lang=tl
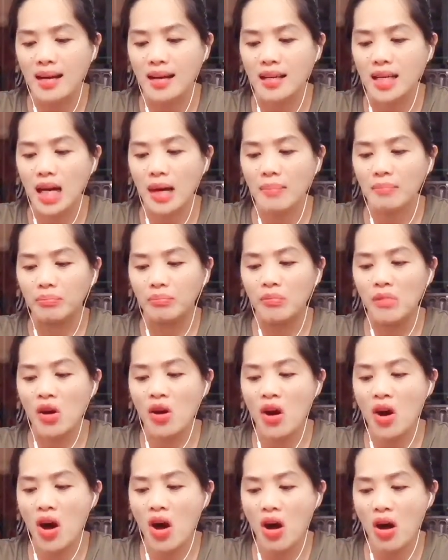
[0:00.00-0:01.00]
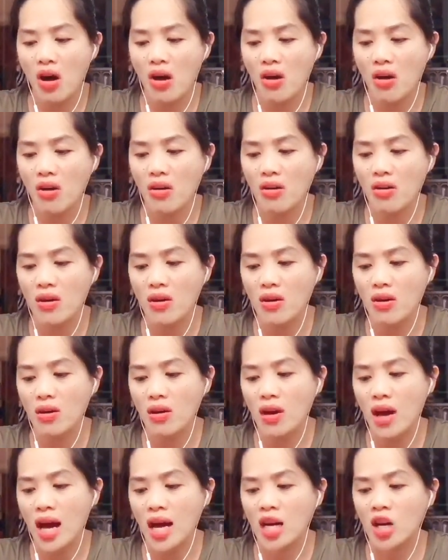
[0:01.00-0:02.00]
Ngam! Oh!
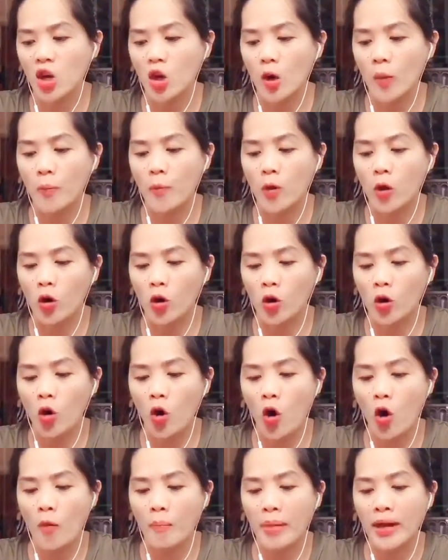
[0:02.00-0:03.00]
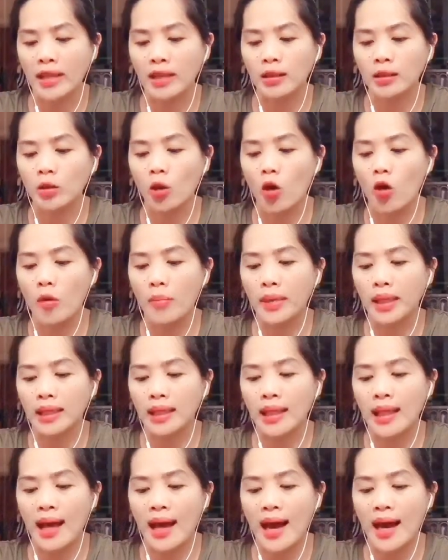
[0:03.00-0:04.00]
Agropro, pantumat
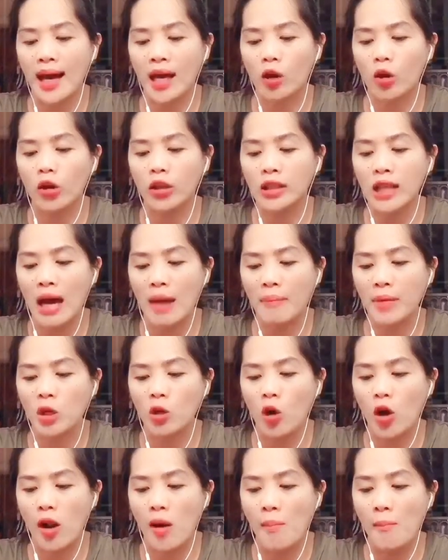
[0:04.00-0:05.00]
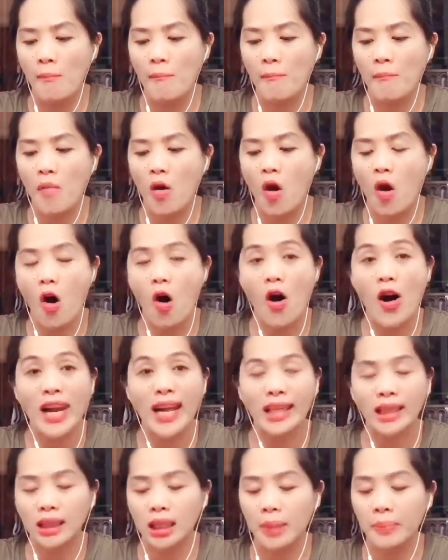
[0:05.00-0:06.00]
lang aro, daminol mo,
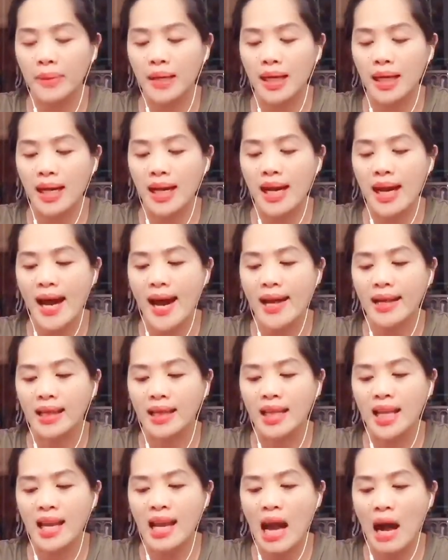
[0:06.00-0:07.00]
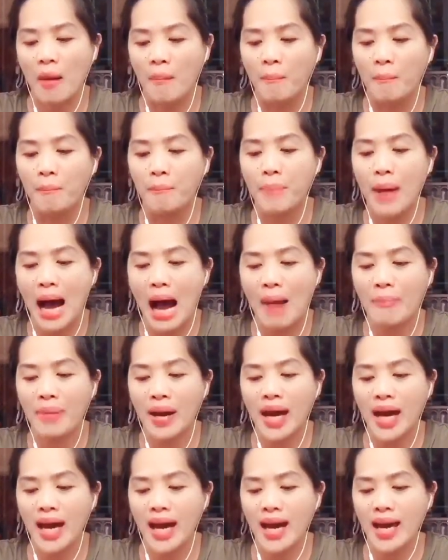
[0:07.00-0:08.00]
lantibuklat, dilag
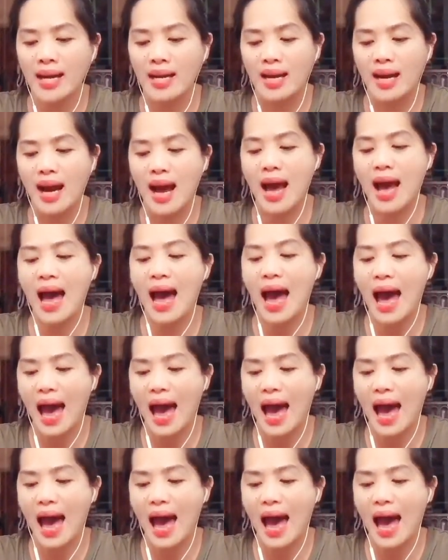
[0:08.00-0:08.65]
babaen. Ha!